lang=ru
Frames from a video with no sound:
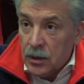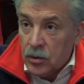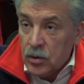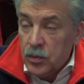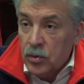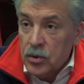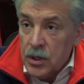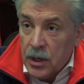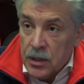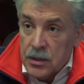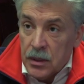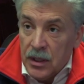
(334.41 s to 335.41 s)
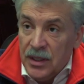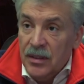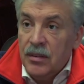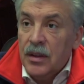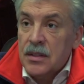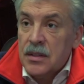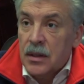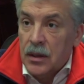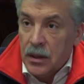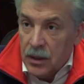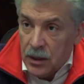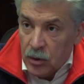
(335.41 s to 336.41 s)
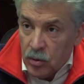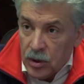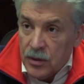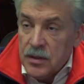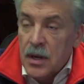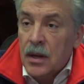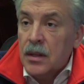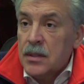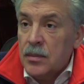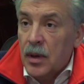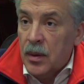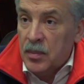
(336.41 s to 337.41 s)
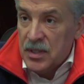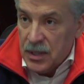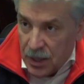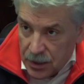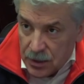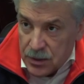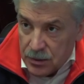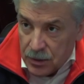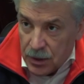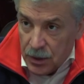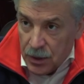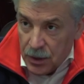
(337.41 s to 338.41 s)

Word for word: То есть получается, инвесторы, которые взяли на себя обязательство,